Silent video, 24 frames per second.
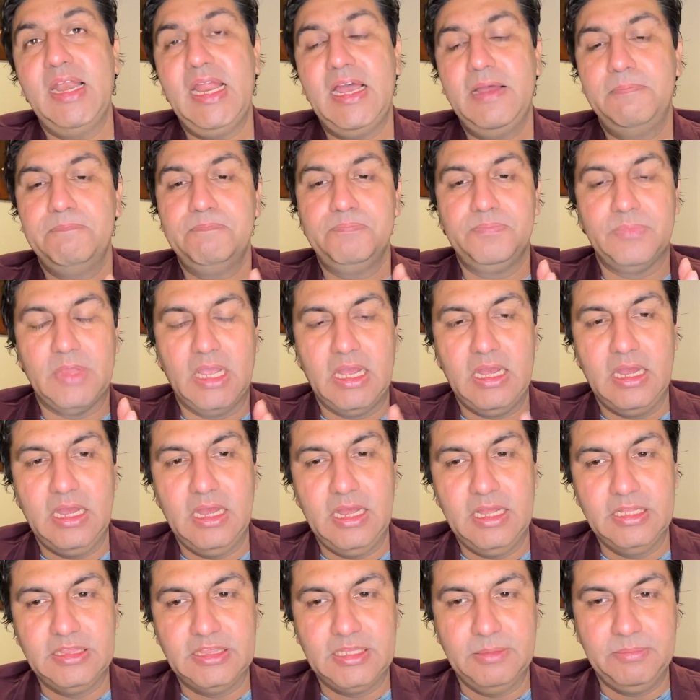वाला
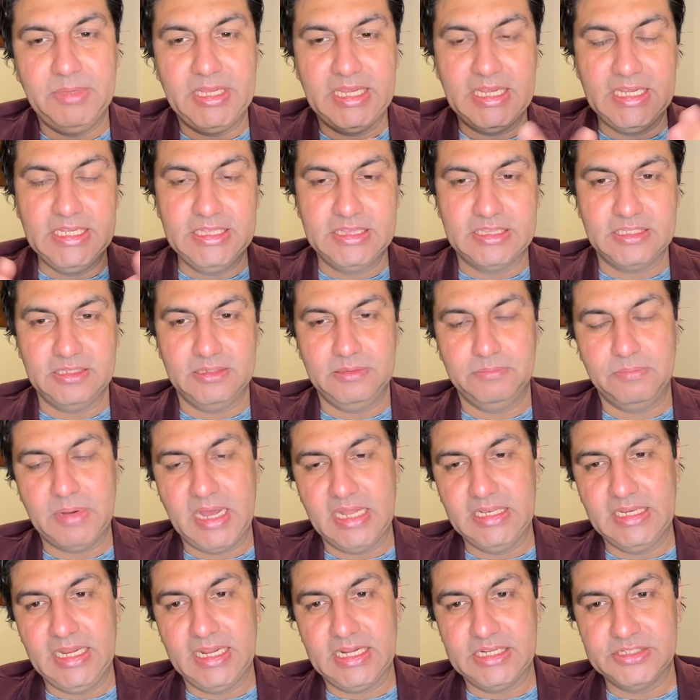तमहीद
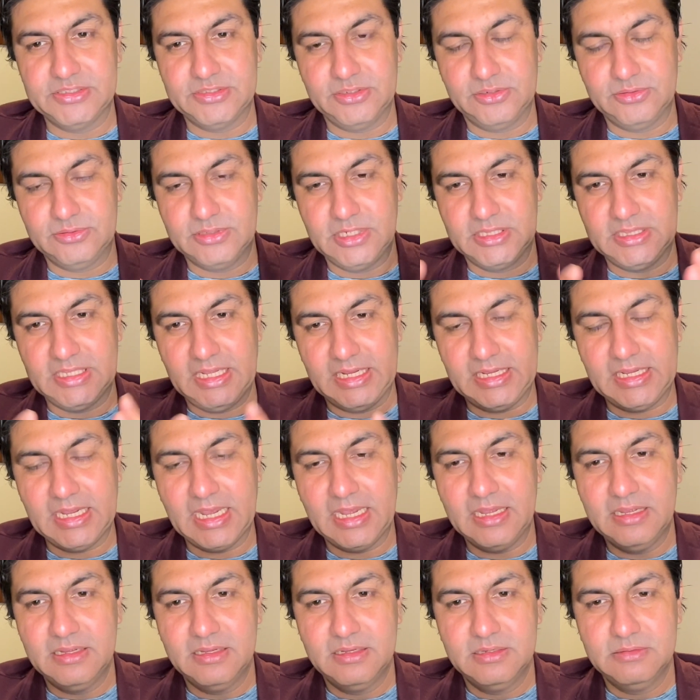बांधने की ज़रूरत नहीं
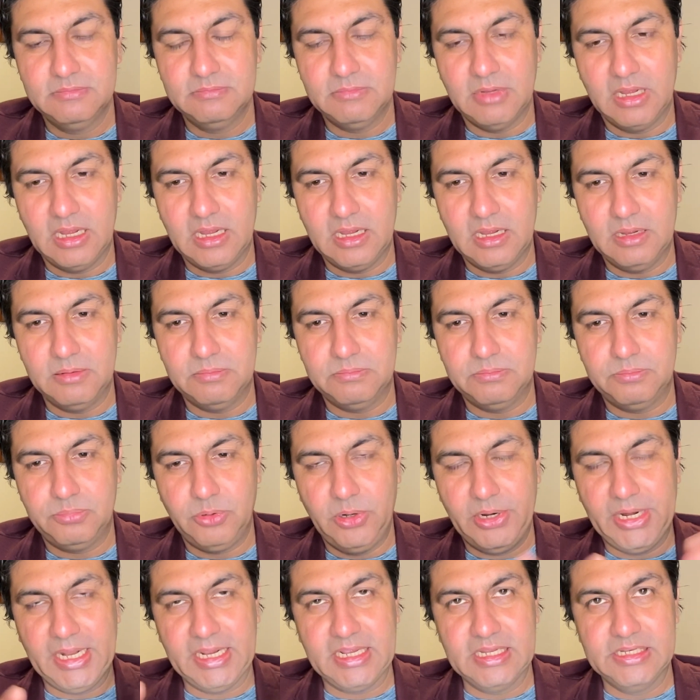है
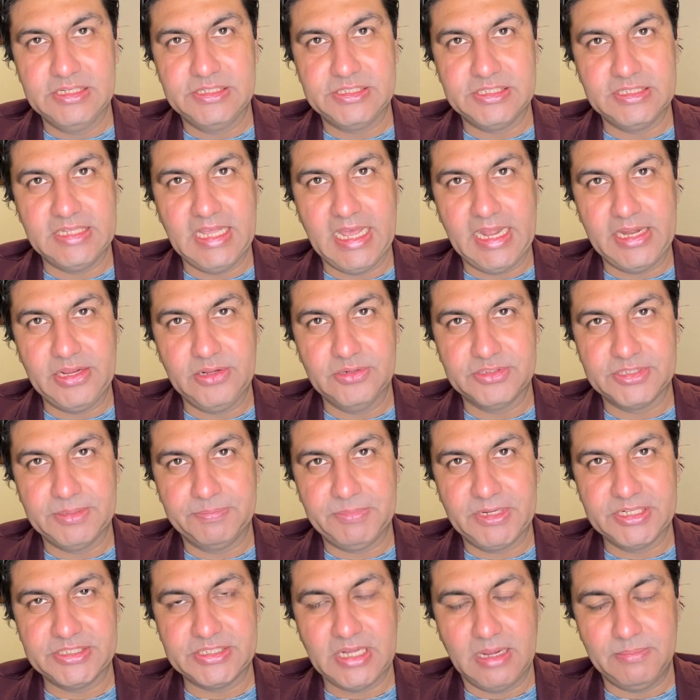पोलिटिकल सिनेरियो
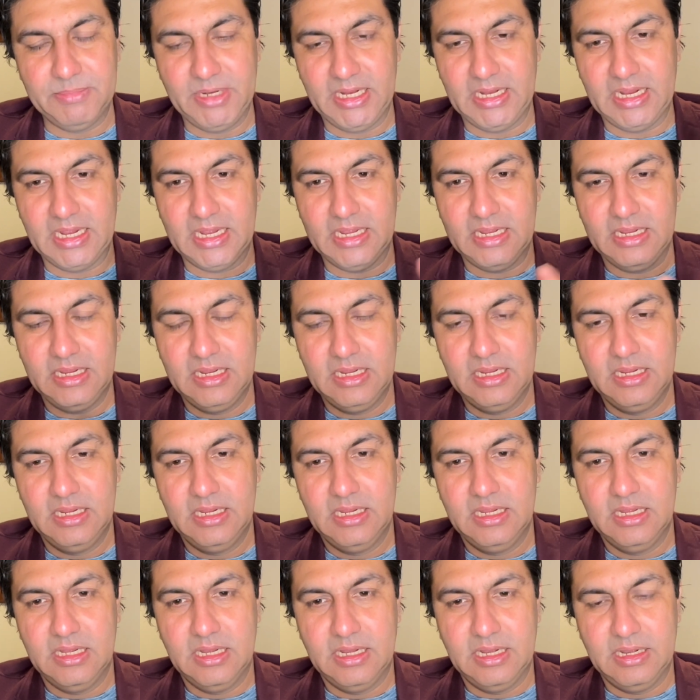सबके सामने है
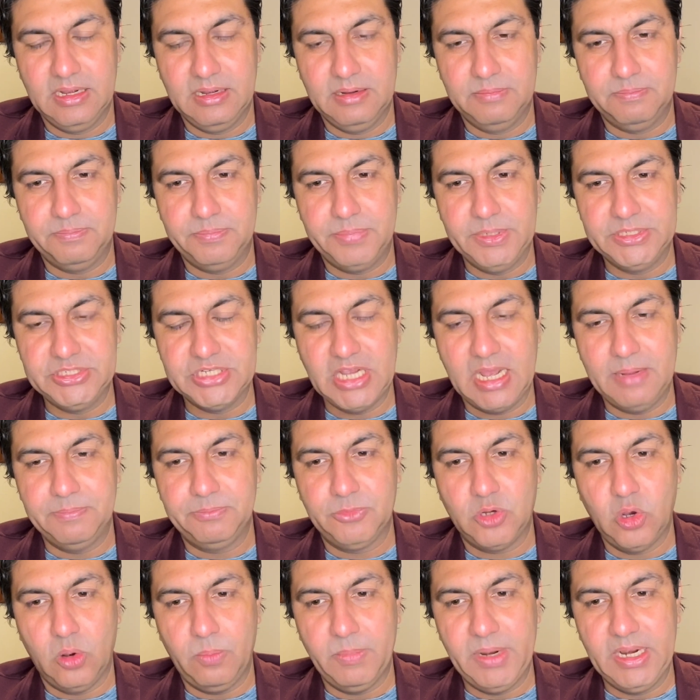आ,
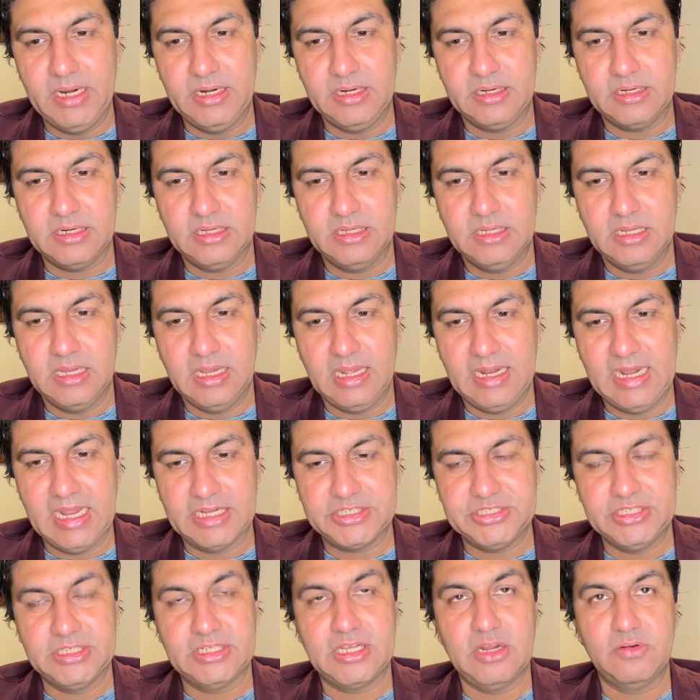पंजाब गवर्नमेंट
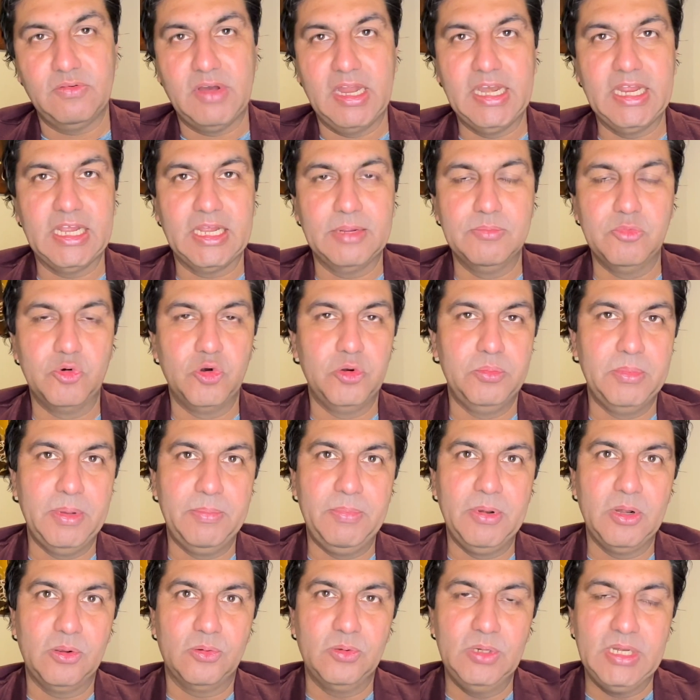इलेक्शन करवाने के मूड
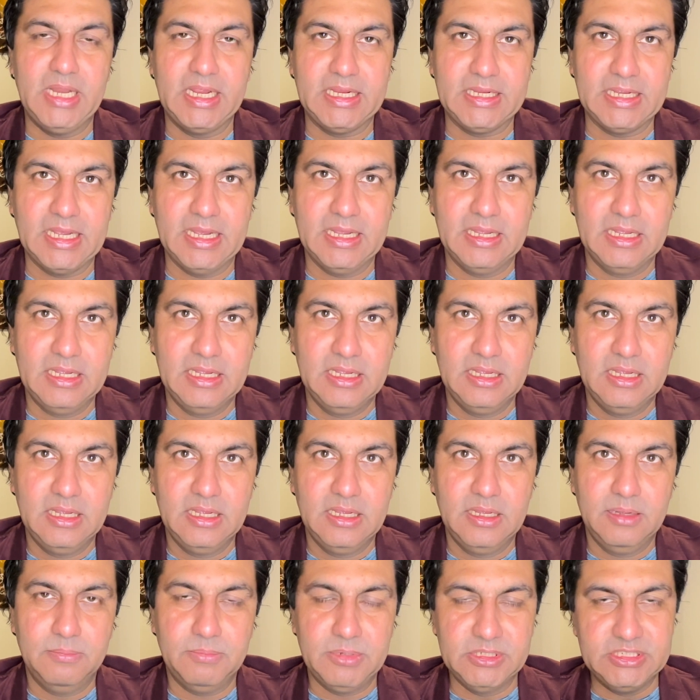में बिल्कुल नहीं है
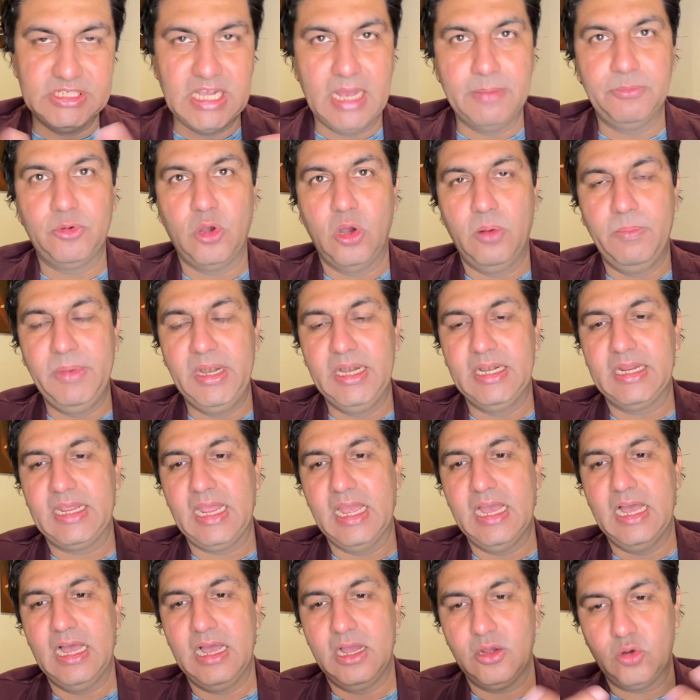पंजाब गवर्नमेंट
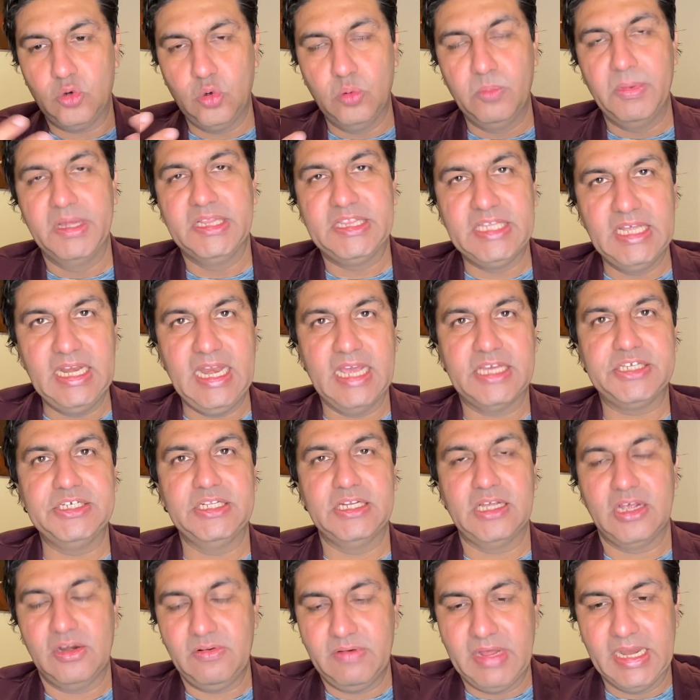क्या हुकूमत ही
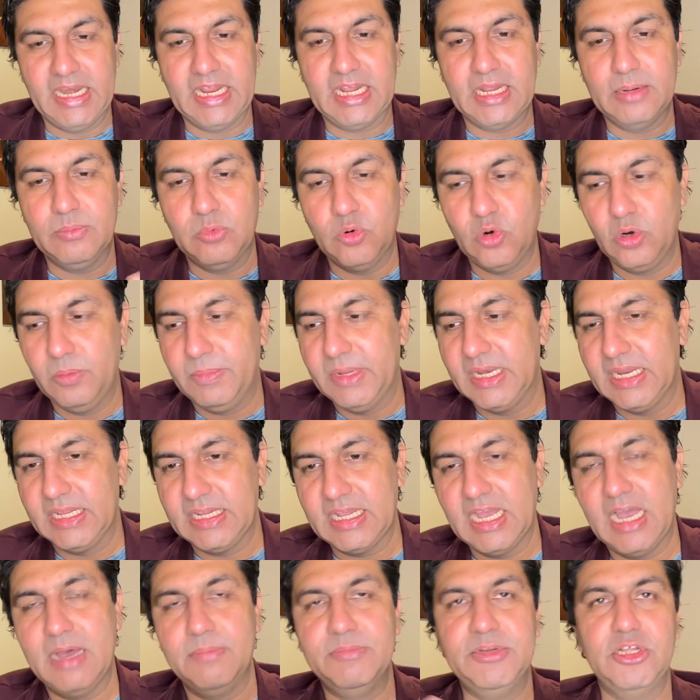इलेक्शन करवाने के मूड में
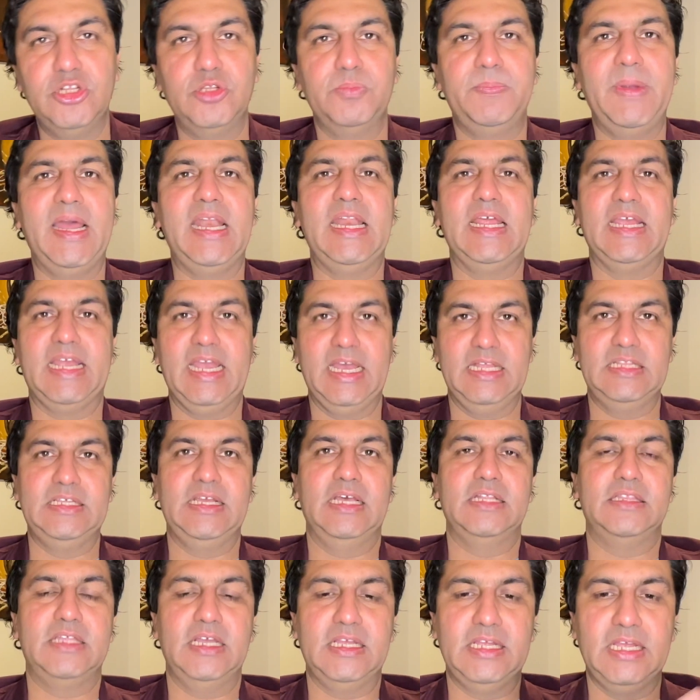नहीं है हमने तो पहले कह
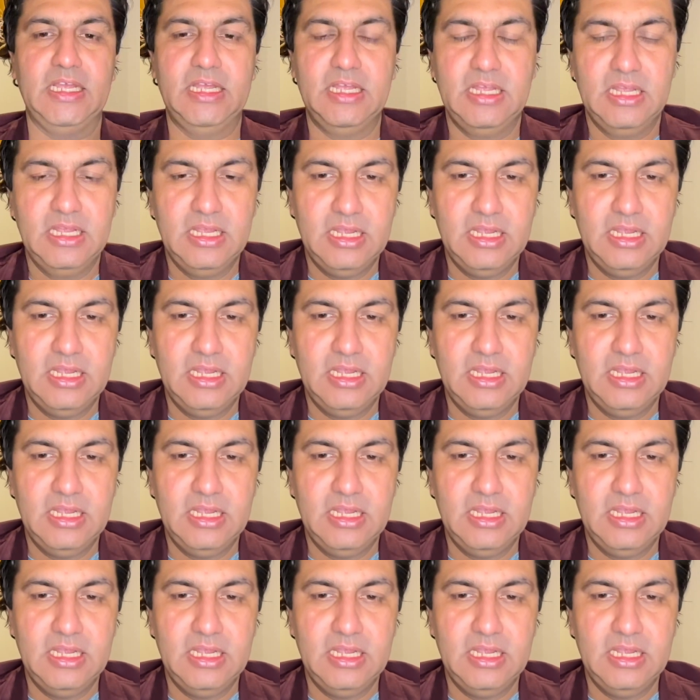दिया था ये